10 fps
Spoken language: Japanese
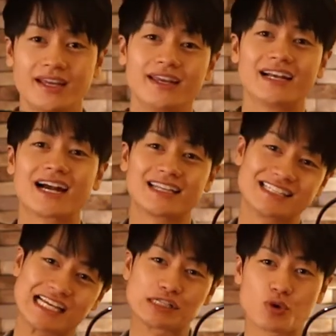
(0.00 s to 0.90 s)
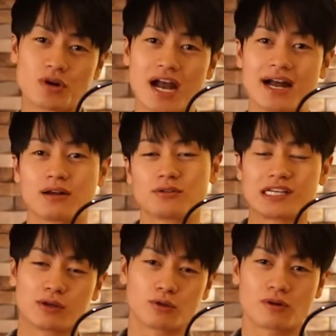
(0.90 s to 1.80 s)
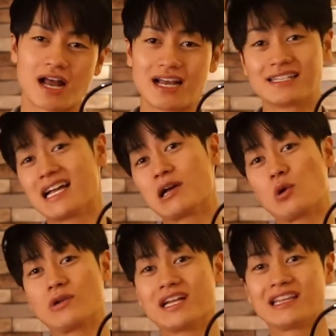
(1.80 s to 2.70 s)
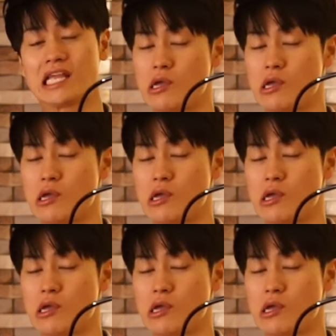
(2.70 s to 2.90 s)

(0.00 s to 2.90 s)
いかがでしたでしょうかこちらの動画参考になった